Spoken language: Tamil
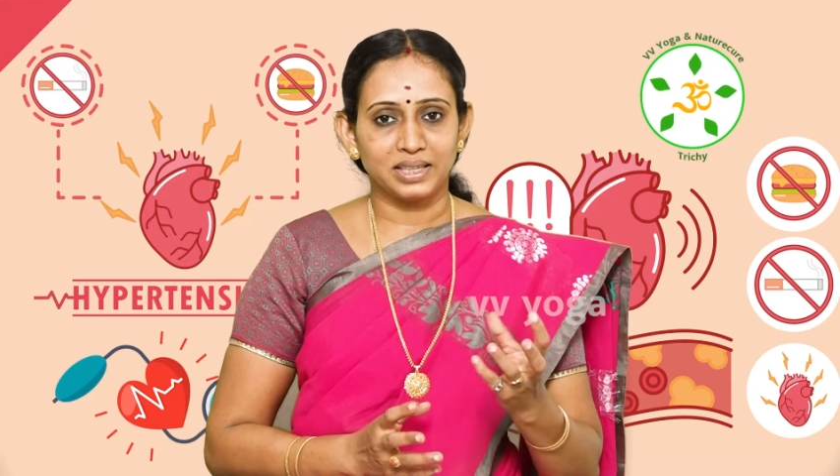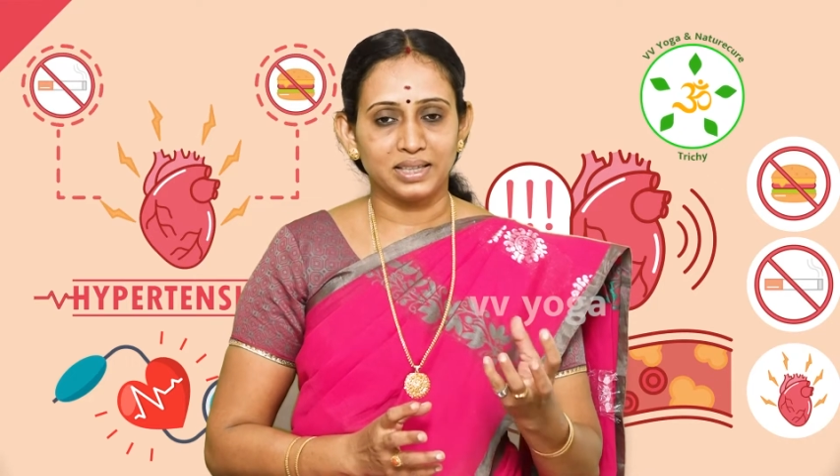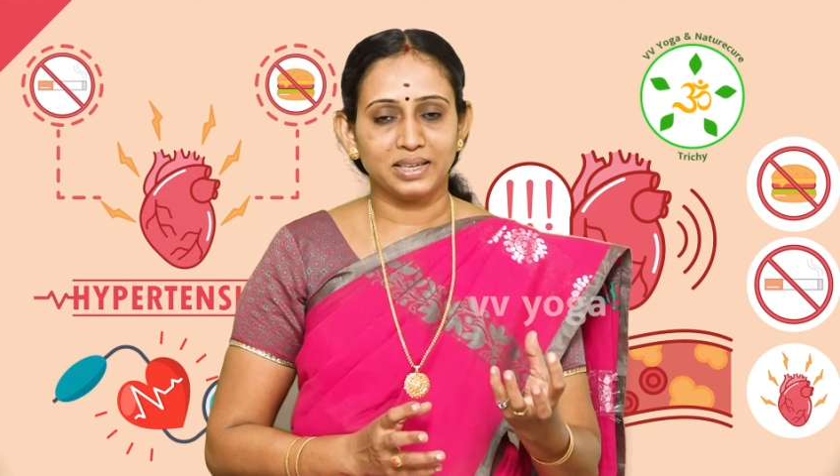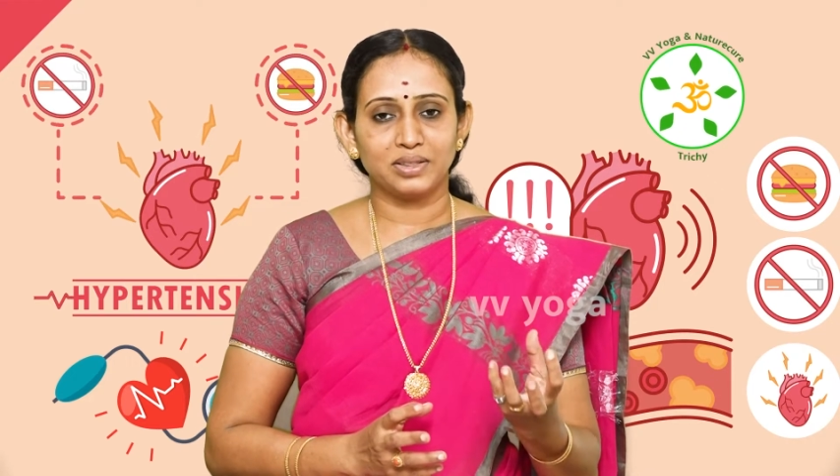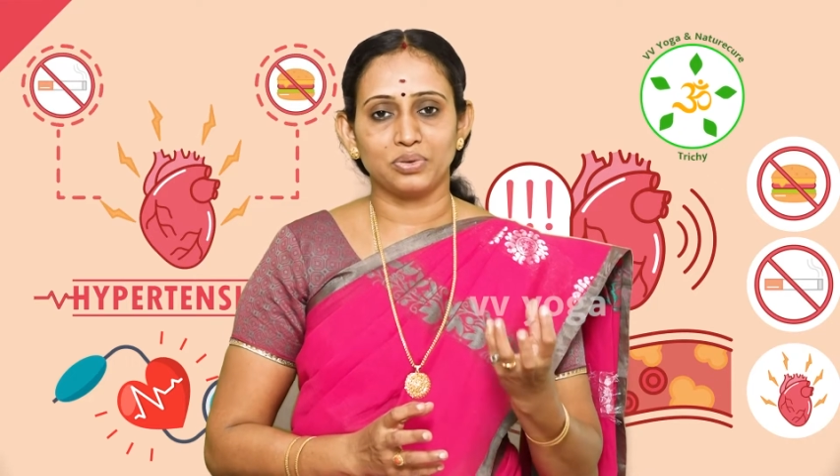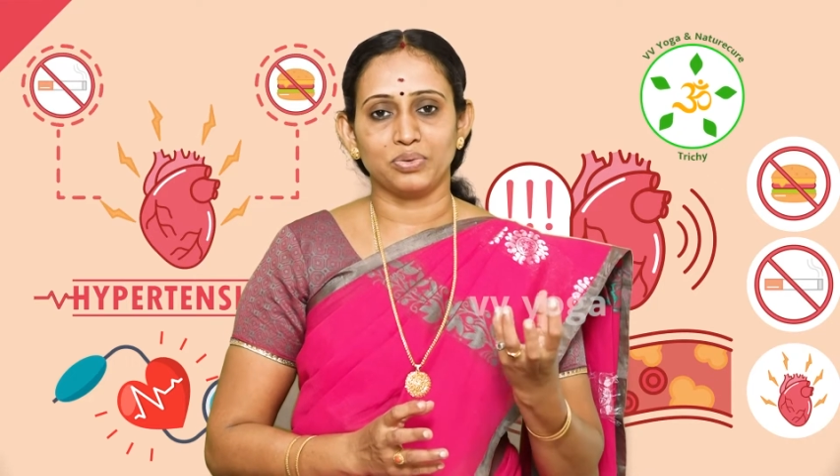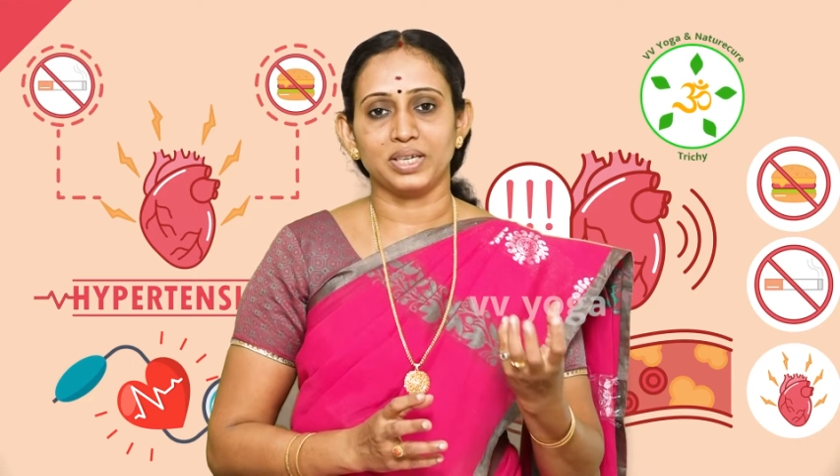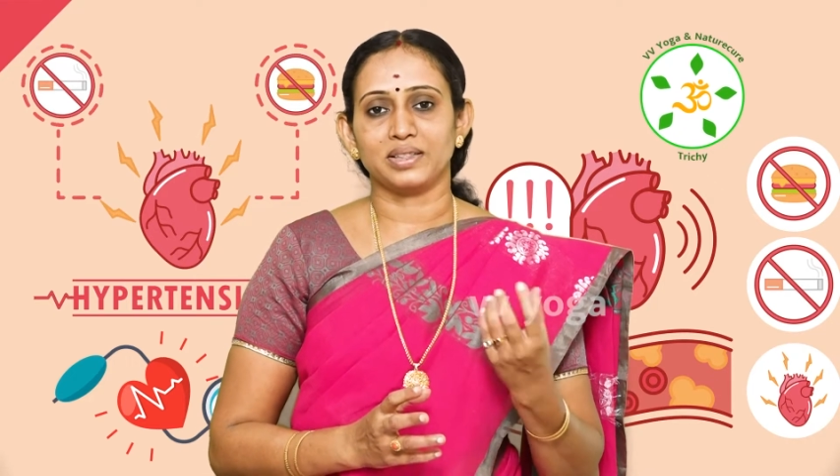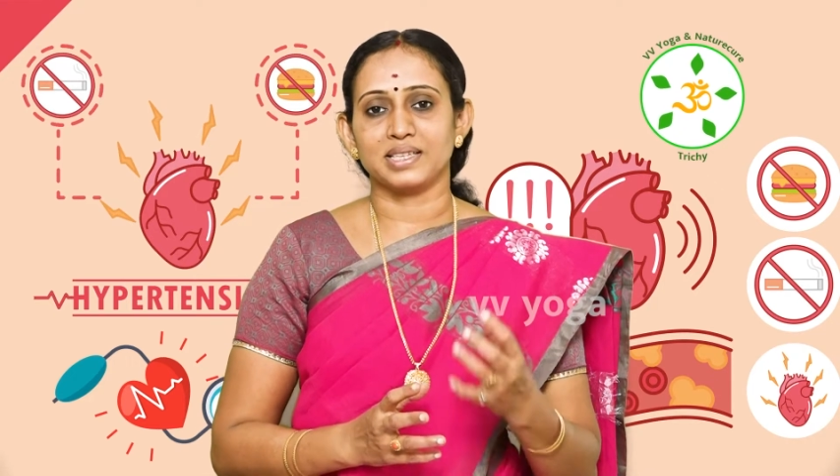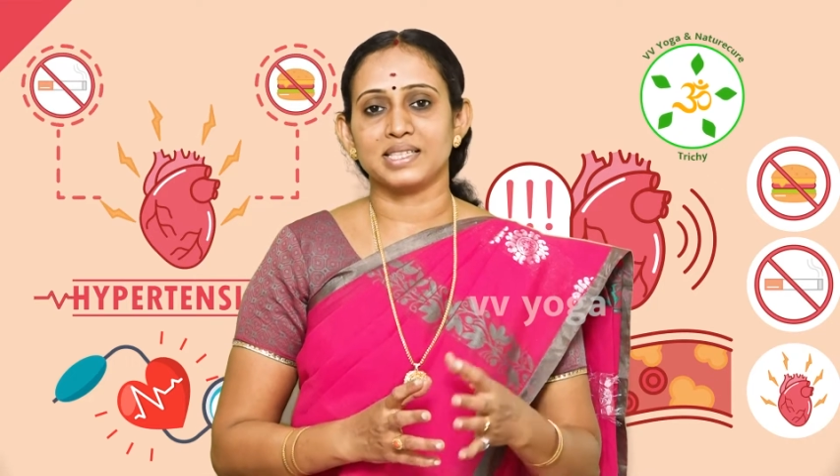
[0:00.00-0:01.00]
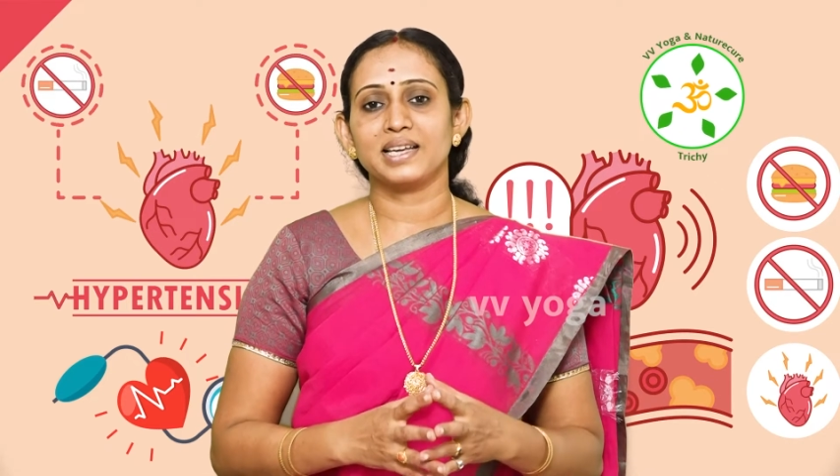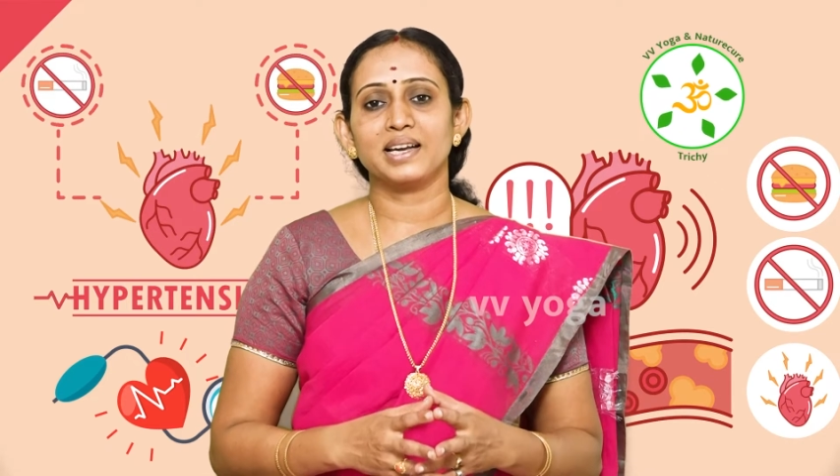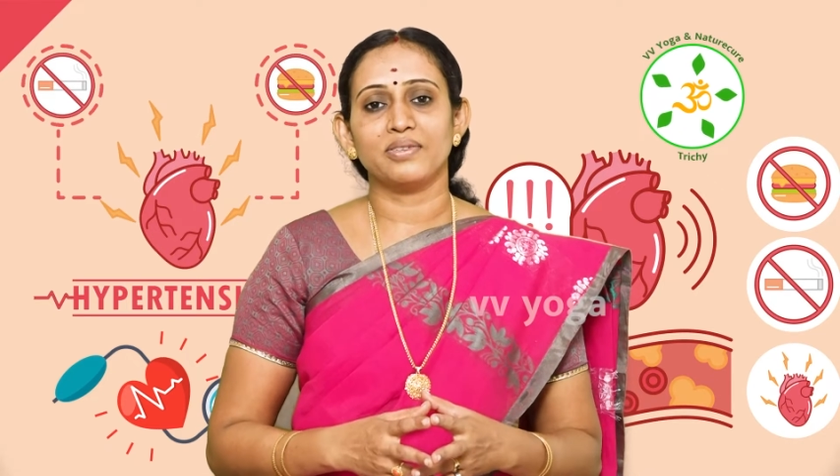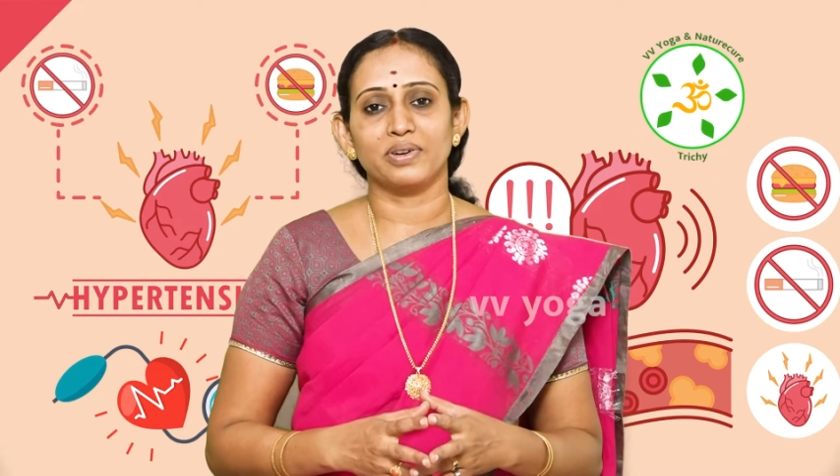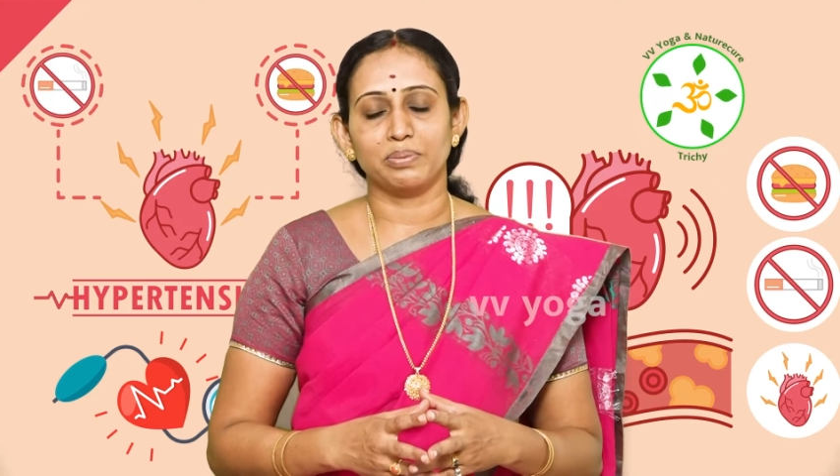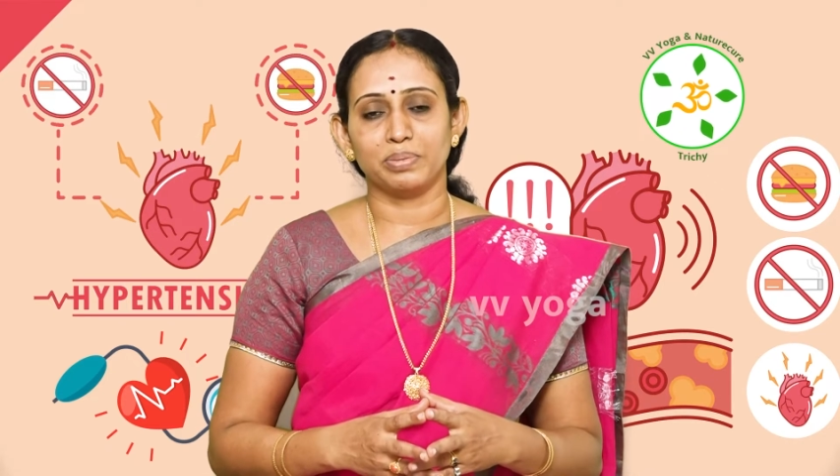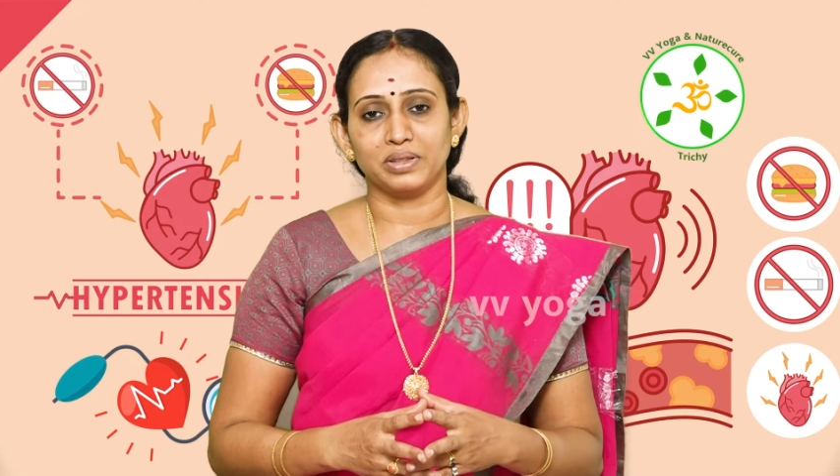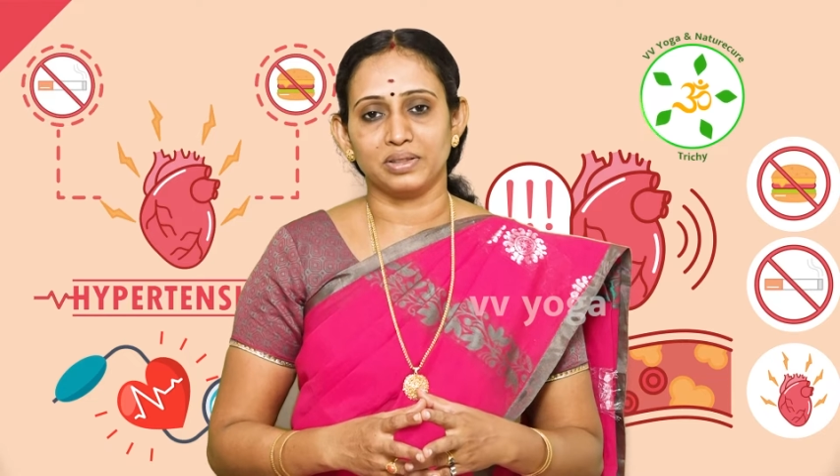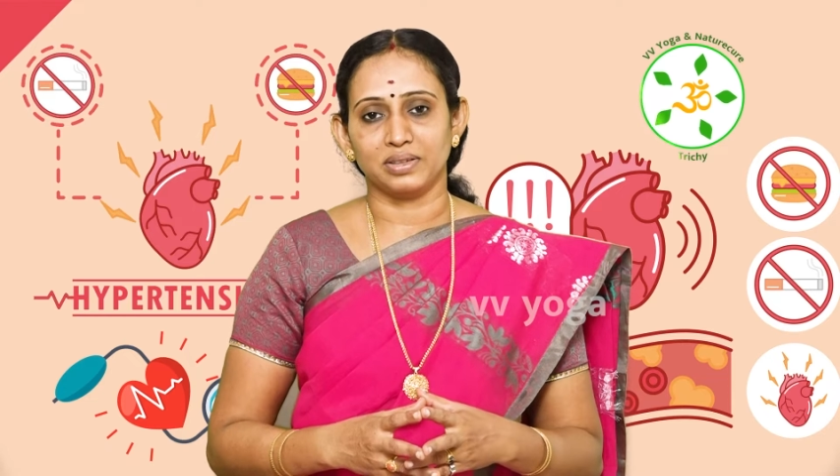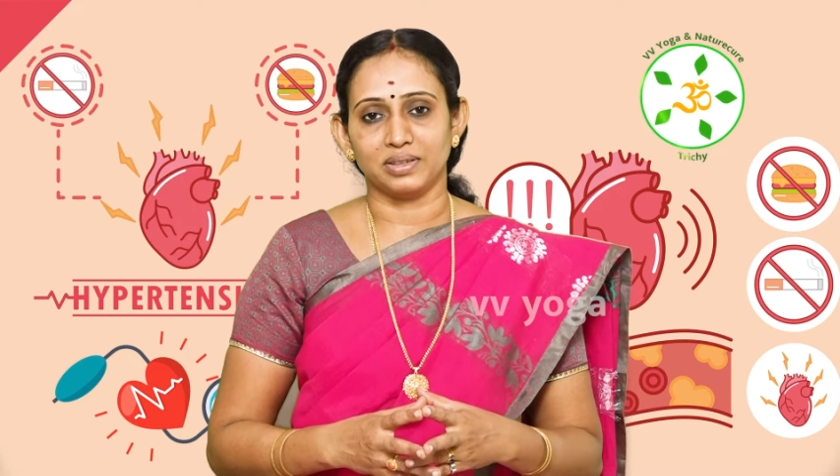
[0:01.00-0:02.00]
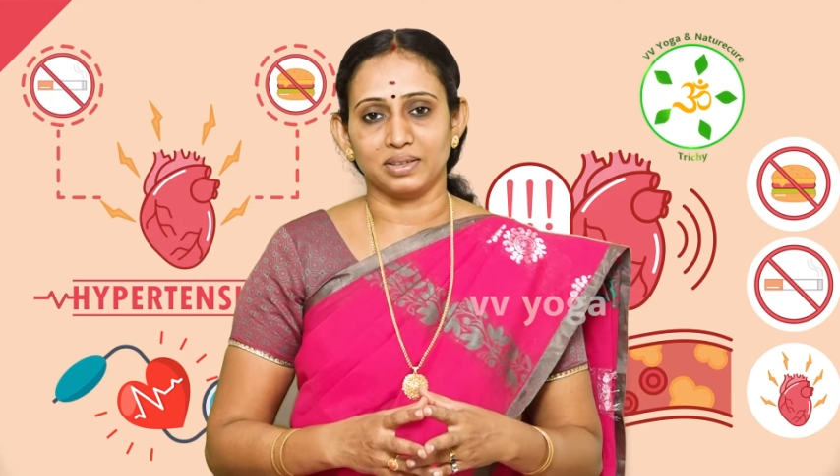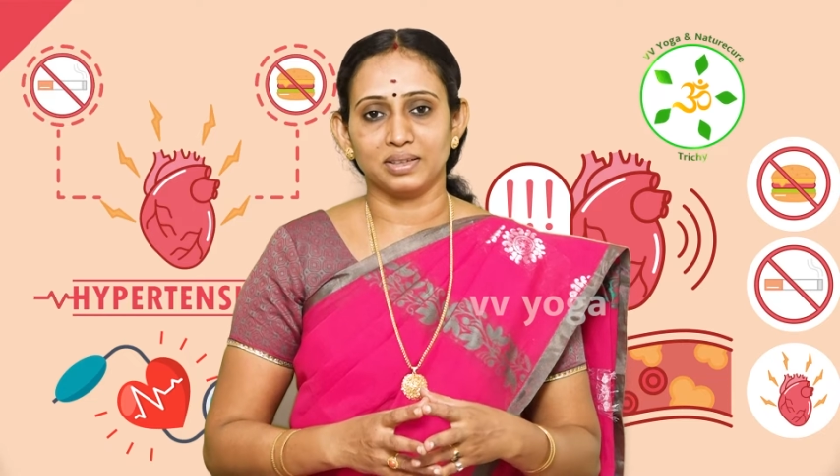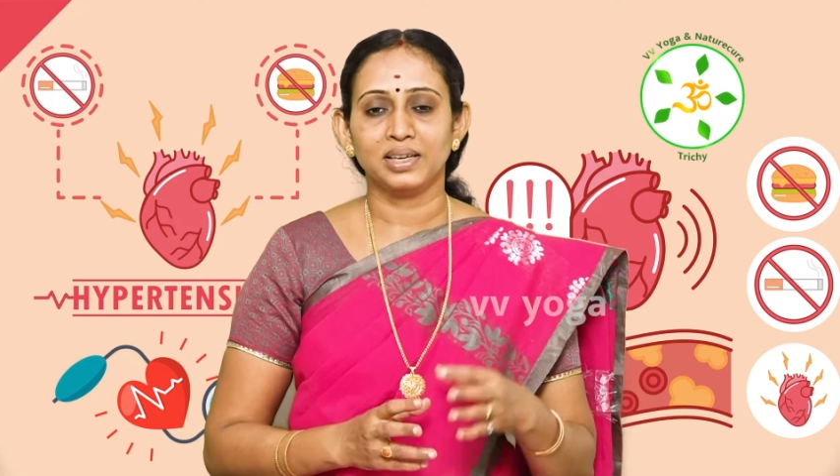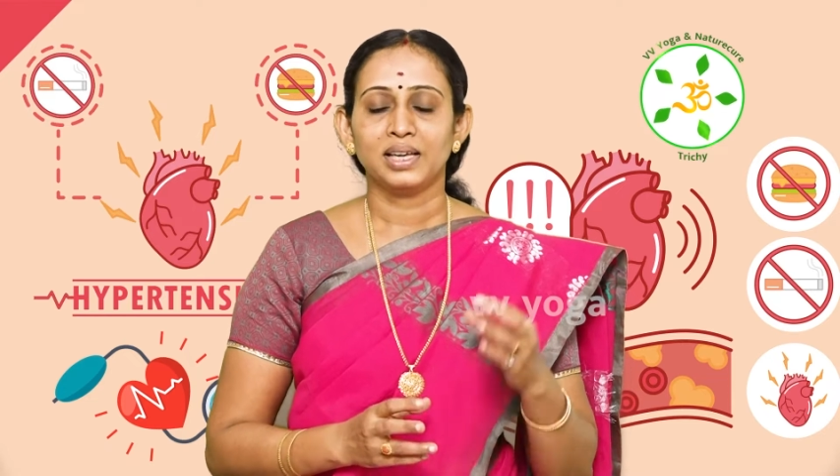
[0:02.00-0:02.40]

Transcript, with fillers: இதயத்தினுடைய தசைகளை வலுப்படுத்துறதுக்கு